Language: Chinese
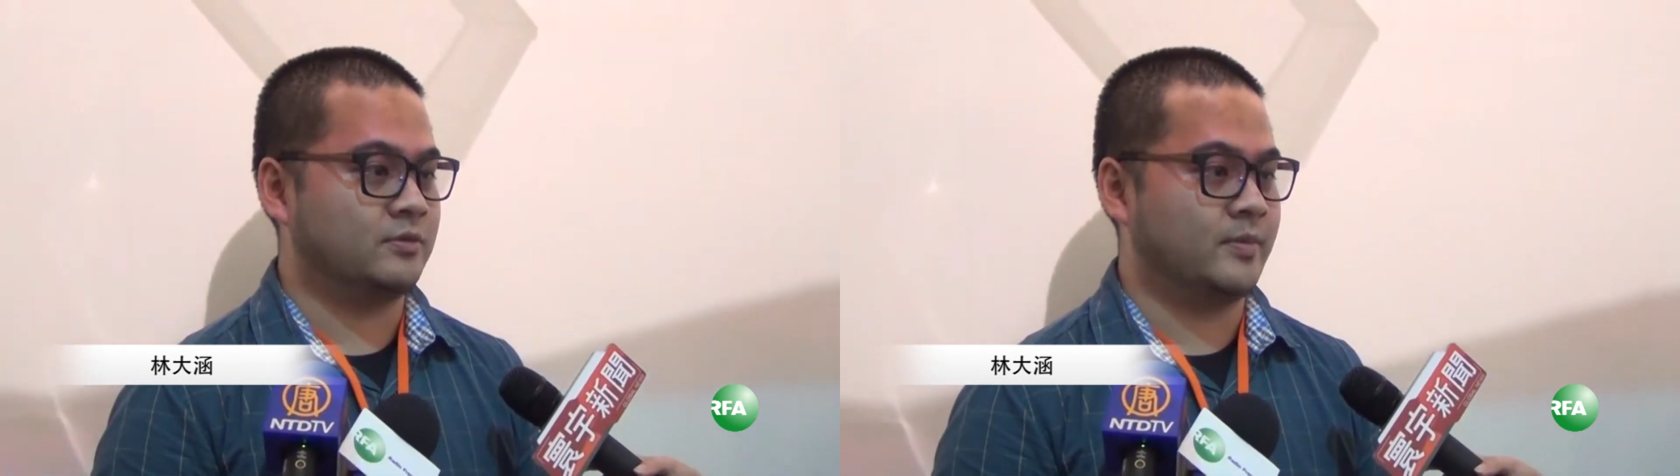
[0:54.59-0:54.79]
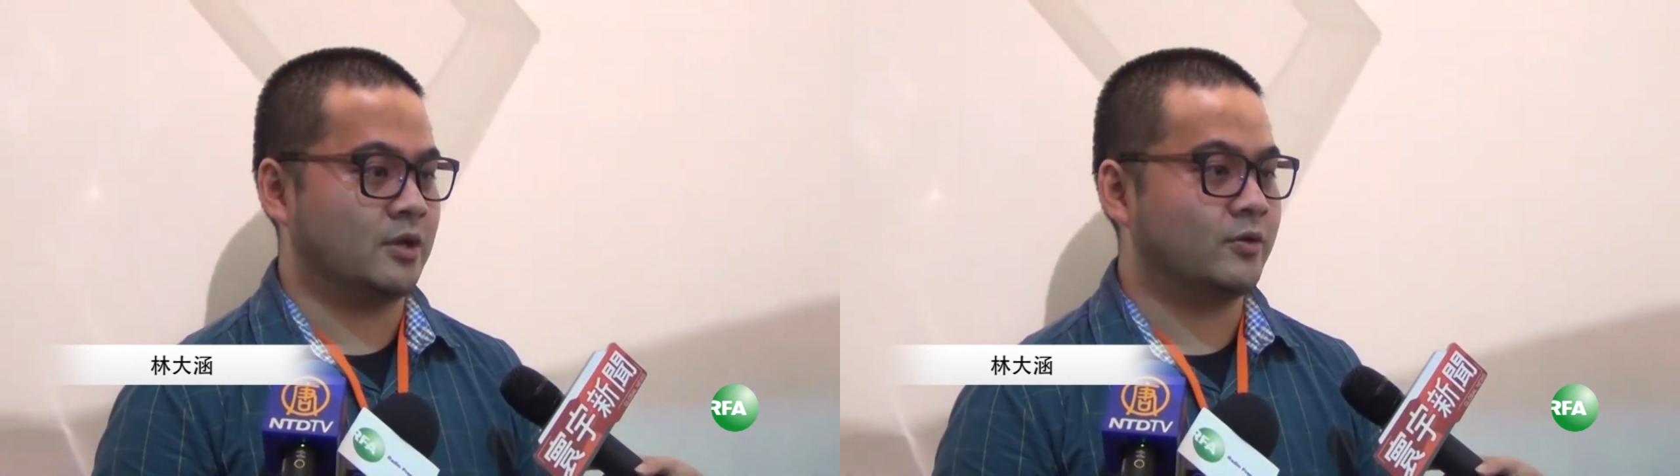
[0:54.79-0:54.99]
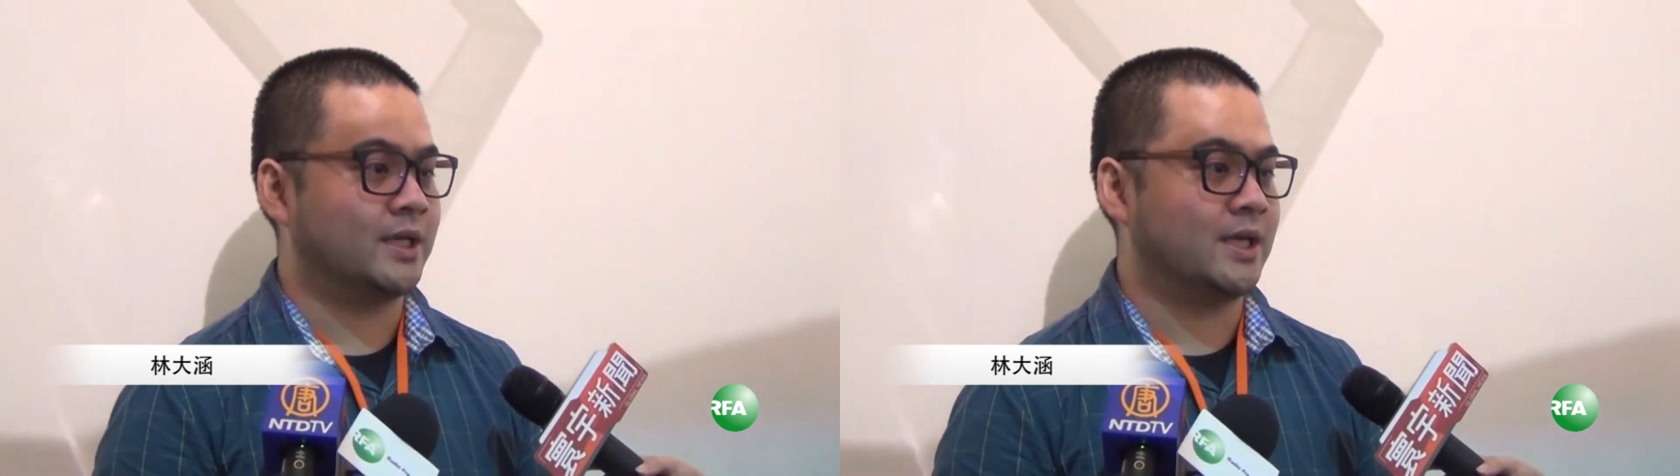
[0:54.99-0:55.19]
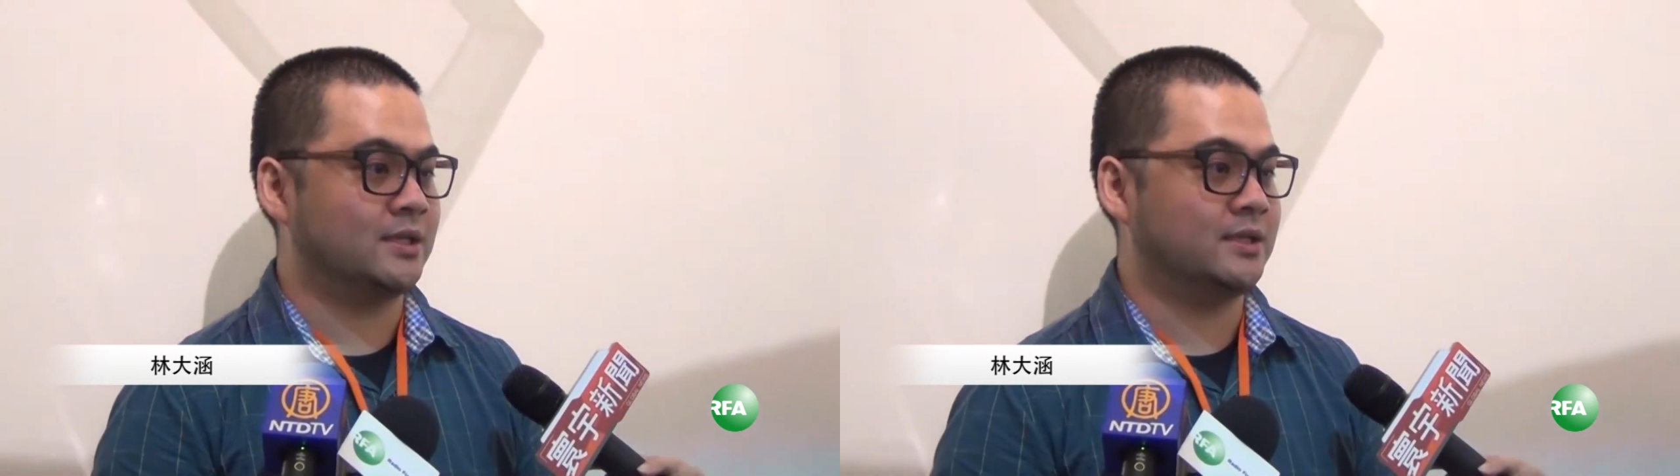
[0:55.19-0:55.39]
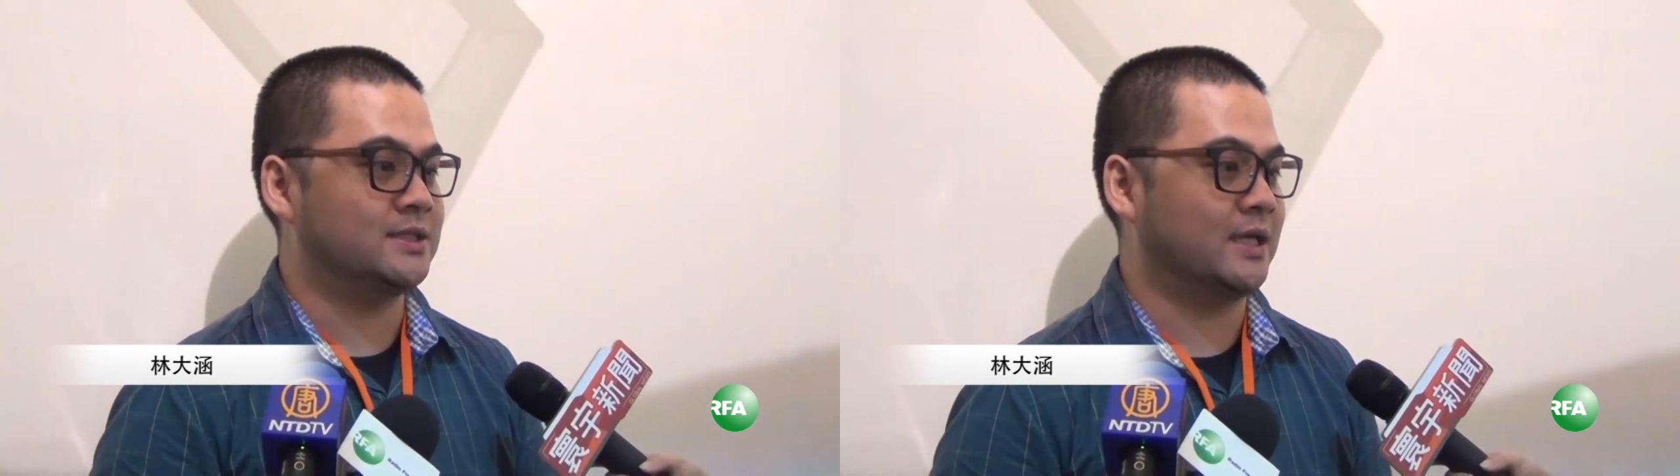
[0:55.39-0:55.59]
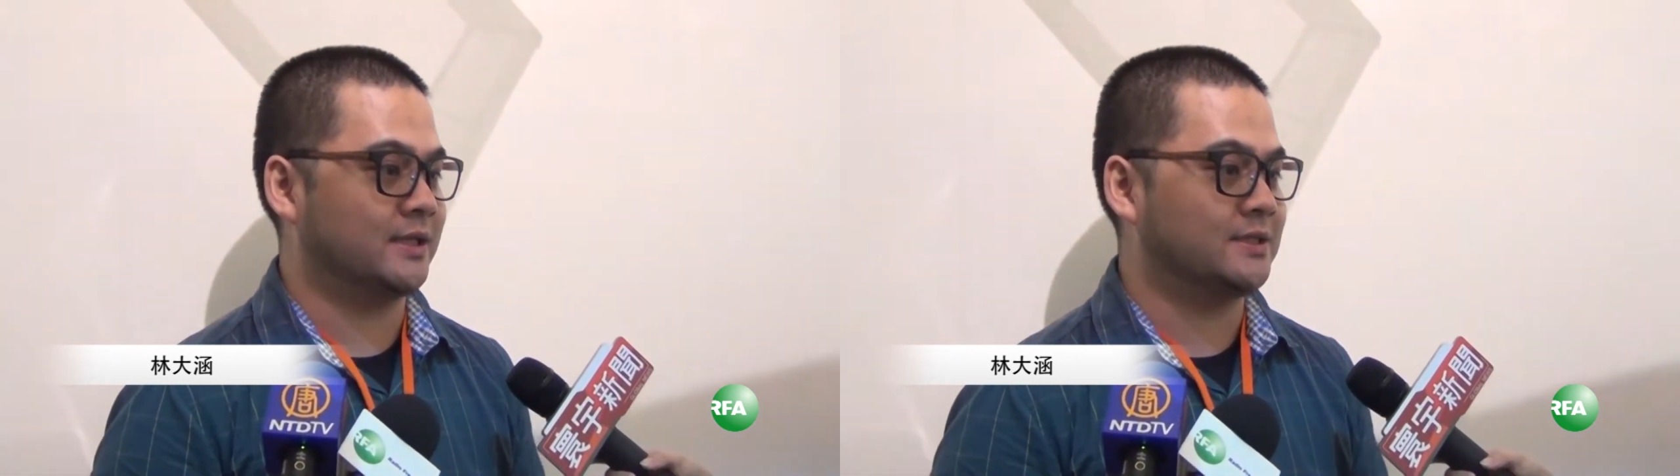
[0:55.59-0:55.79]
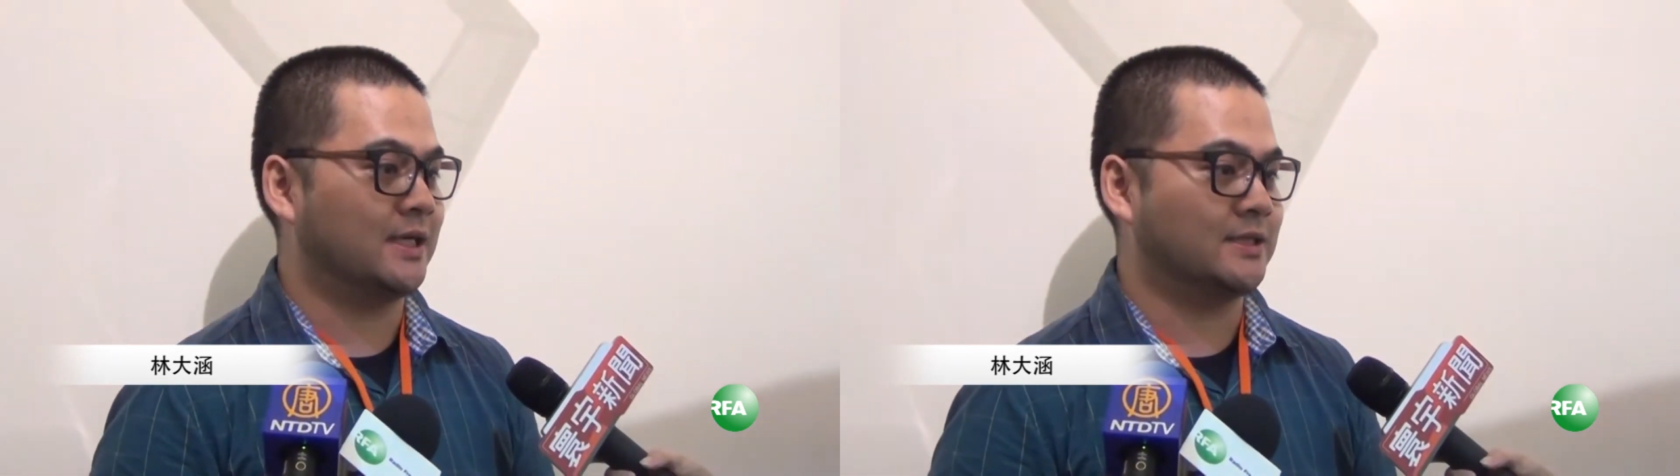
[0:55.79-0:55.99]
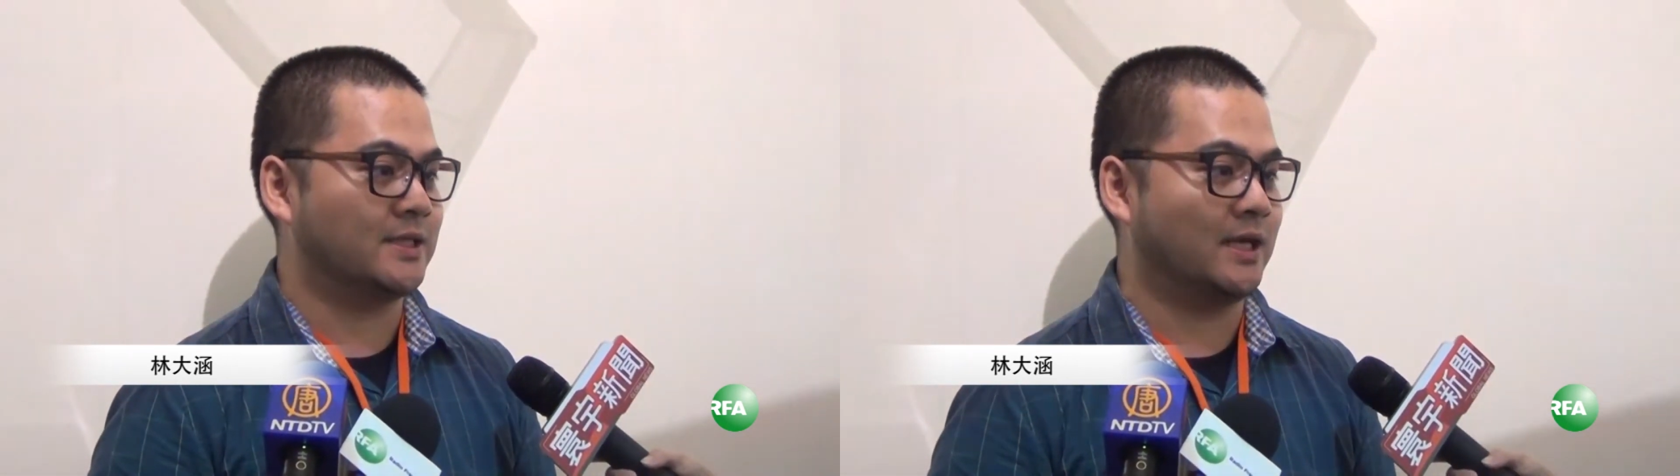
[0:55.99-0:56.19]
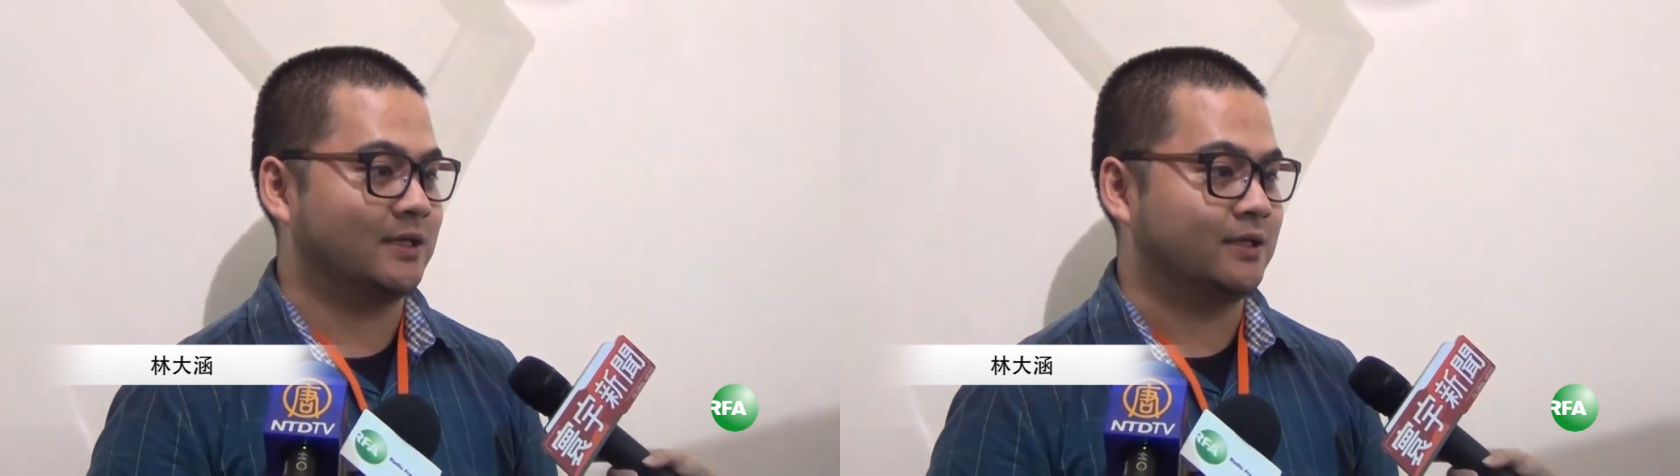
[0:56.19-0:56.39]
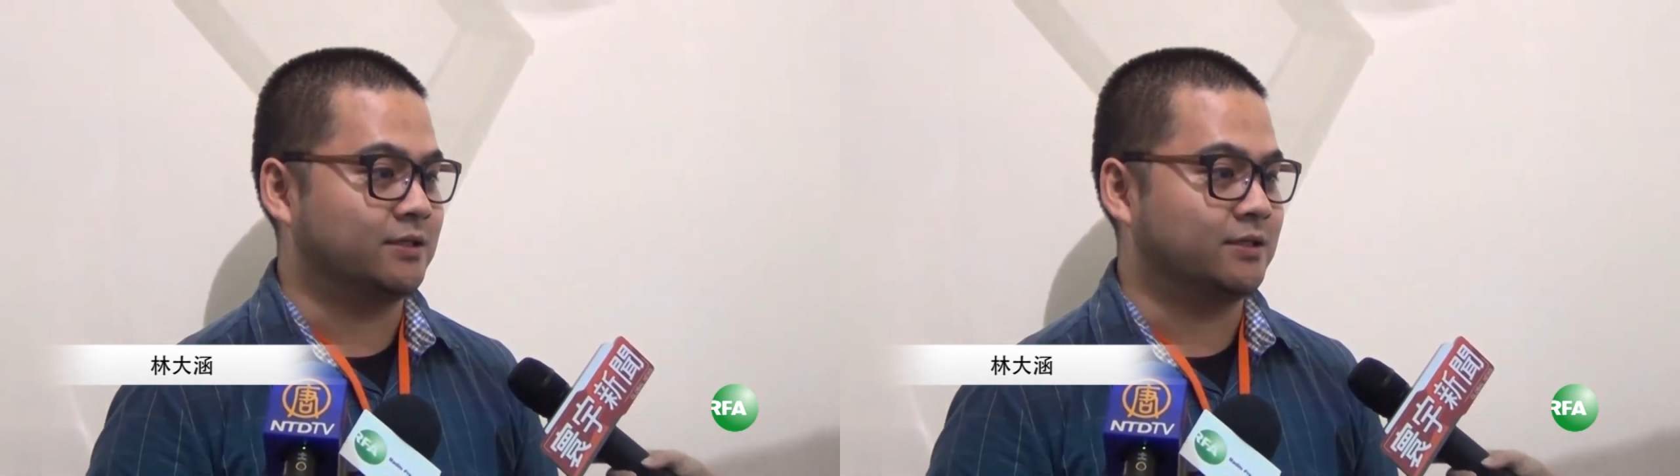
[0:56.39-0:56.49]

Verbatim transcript: 去描绘他的理想跟想象，